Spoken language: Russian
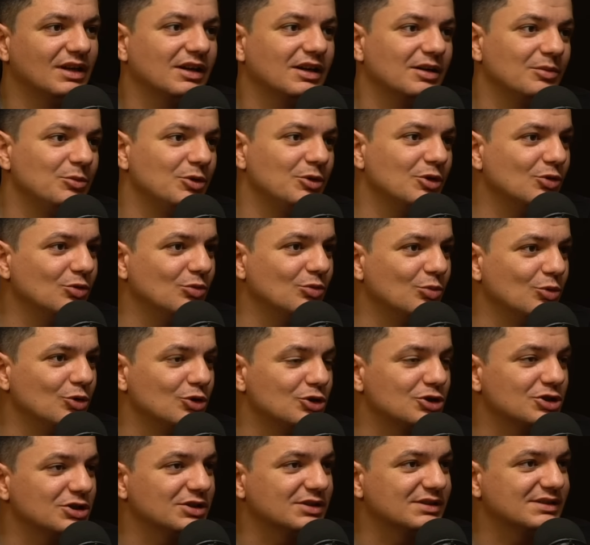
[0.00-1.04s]
к миру
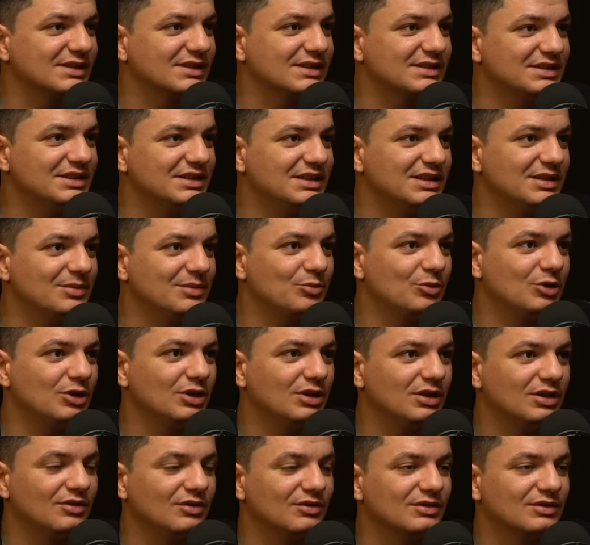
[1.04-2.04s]
больших с соседями и